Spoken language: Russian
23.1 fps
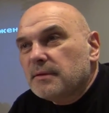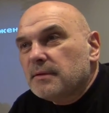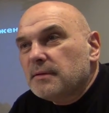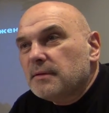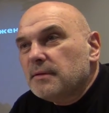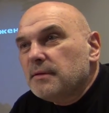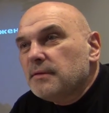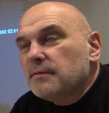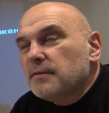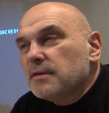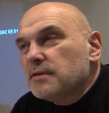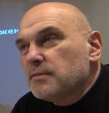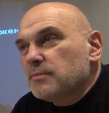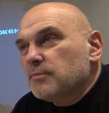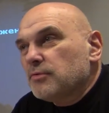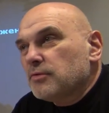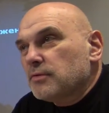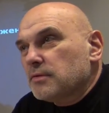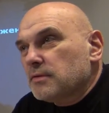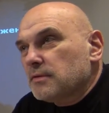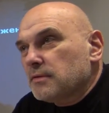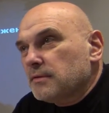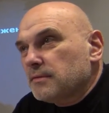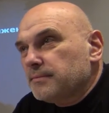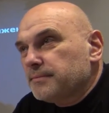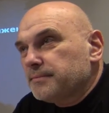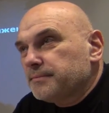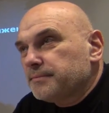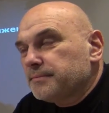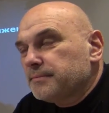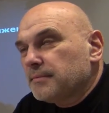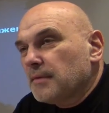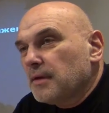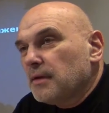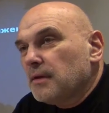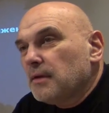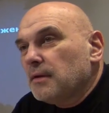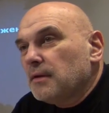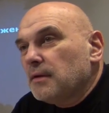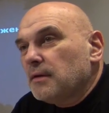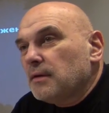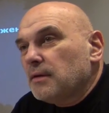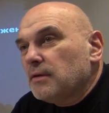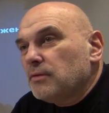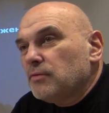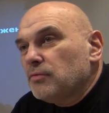это невозможно,
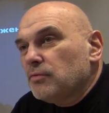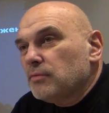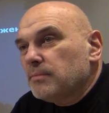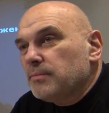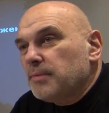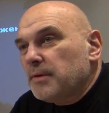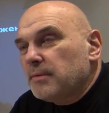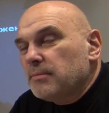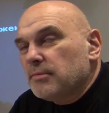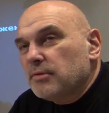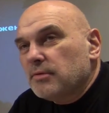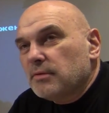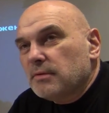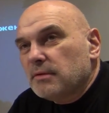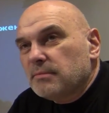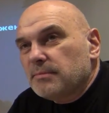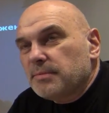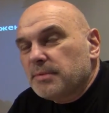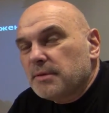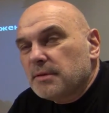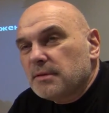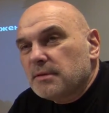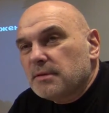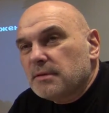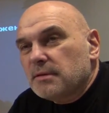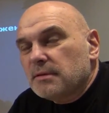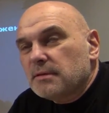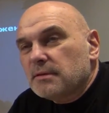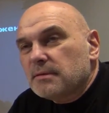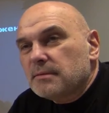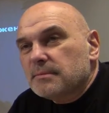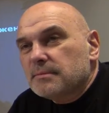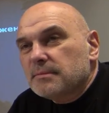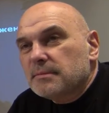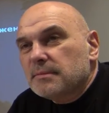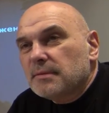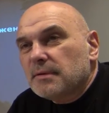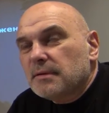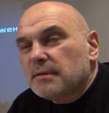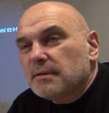ну, по многим причинам.